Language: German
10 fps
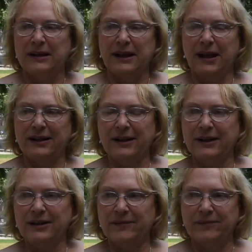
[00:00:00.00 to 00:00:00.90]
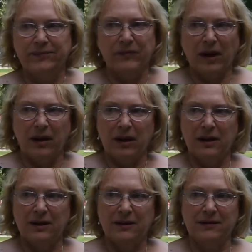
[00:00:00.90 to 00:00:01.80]
die anderen,
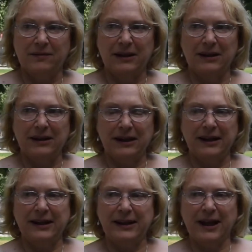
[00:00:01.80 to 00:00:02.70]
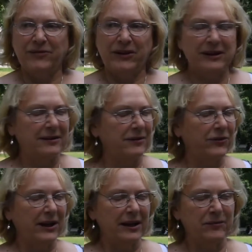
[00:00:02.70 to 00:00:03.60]
äh, da denke ich einfach, dass die
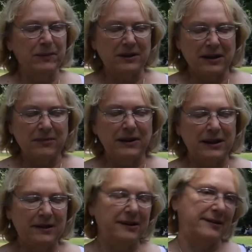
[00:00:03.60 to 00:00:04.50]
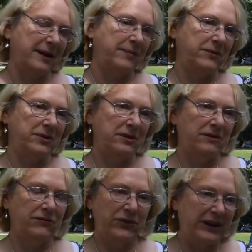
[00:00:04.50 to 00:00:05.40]
Verkehrsbetriebe insgesamt
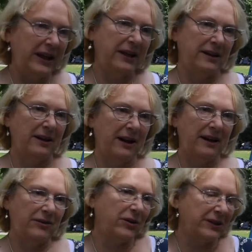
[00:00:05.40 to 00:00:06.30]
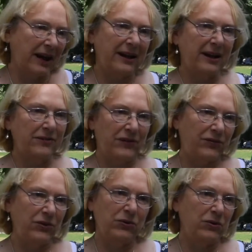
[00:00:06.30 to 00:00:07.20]
für jeden, also auch da gilt, was
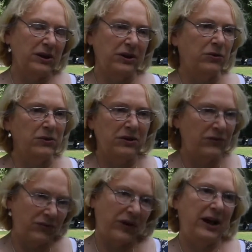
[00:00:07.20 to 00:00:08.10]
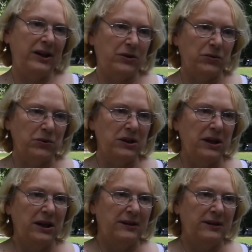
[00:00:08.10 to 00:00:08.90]
für Jugendliche gut ist, ist für alle gut,